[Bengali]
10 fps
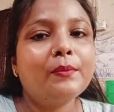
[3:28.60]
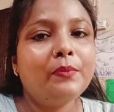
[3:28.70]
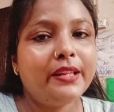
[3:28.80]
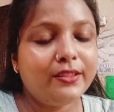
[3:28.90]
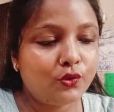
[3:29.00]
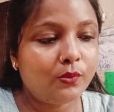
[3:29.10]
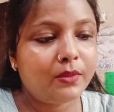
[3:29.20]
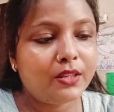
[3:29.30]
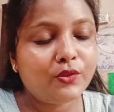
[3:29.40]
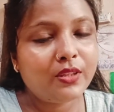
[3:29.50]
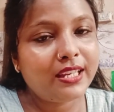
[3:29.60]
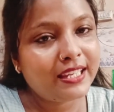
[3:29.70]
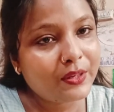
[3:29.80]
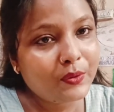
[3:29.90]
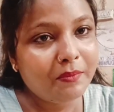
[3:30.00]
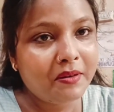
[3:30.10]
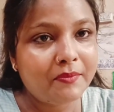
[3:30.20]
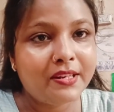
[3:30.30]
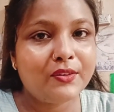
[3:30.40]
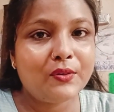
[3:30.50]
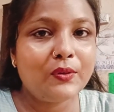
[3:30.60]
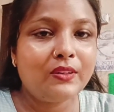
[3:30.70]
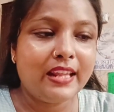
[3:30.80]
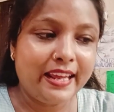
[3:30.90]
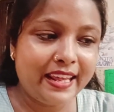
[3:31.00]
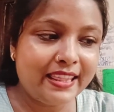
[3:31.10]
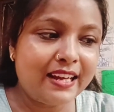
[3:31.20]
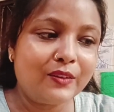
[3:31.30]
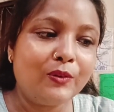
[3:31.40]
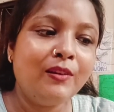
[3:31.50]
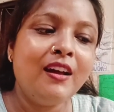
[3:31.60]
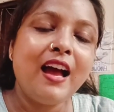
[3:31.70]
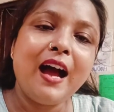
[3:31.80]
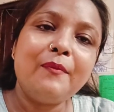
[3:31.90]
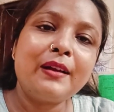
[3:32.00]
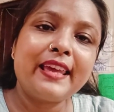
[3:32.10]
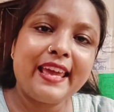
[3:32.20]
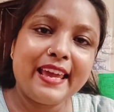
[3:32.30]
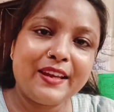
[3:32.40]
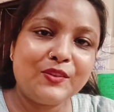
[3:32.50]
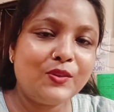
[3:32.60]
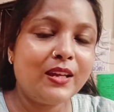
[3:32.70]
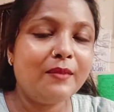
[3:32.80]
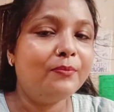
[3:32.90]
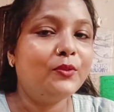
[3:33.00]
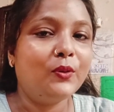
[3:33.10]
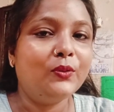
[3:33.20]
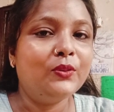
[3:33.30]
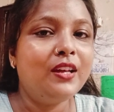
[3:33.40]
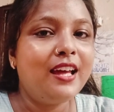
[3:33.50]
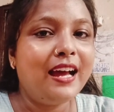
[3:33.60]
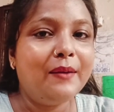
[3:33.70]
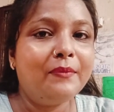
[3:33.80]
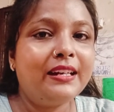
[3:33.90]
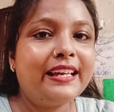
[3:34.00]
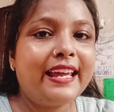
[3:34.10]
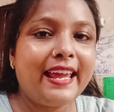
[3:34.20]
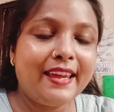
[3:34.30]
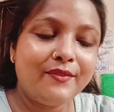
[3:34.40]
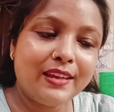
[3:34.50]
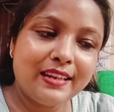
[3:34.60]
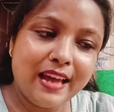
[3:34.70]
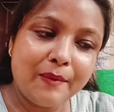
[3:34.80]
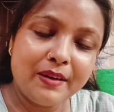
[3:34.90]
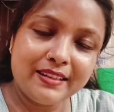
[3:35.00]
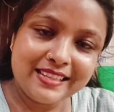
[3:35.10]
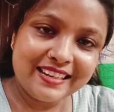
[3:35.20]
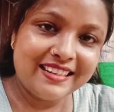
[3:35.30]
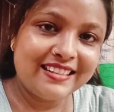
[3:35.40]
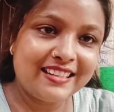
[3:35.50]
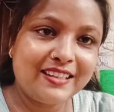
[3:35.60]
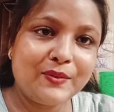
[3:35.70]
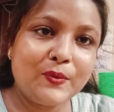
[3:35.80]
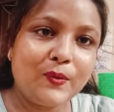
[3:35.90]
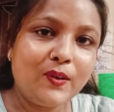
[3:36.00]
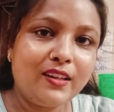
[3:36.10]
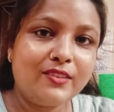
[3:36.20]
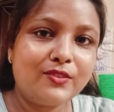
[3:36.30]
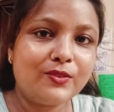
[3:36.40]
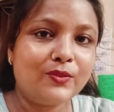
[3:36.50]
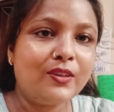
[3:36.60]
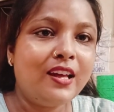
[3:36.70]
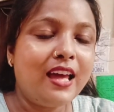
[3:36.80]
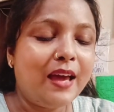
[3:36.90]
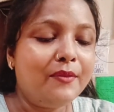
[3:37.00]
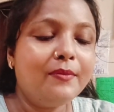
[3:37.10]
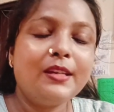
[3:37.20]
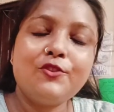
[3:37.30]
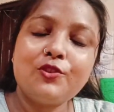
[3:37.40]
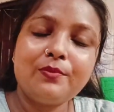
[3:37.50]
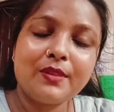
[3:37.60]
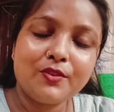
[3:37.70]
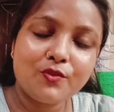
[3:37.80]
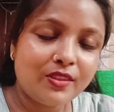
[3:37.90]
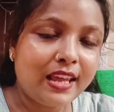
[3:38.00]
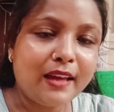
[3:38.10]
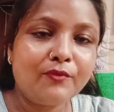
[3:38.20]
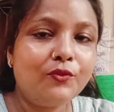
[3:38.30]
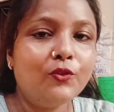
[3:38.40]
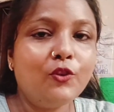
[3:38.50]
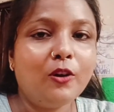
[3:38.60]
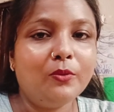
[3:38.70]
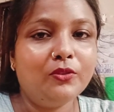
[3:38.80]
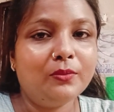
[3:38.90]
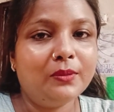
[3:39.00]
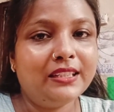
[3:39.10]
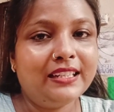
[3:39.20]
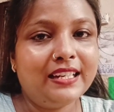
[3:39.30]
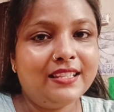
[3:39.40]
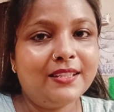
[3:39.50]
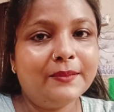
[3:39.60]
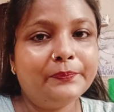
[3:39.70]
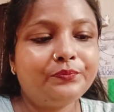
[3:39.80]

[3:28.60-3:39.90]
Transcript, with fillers: প্লিজ তোমরা যদি কেউ আমার ভিডিও দেখে থাকো আমাকে একটু হেল্প করো আমাকে এই আমার চ্যানেলটাকে গ্রো করার জন্য আমি ভীষণ ভীষণ থ্যাঙ্কফুল হব তোমাদের কাছে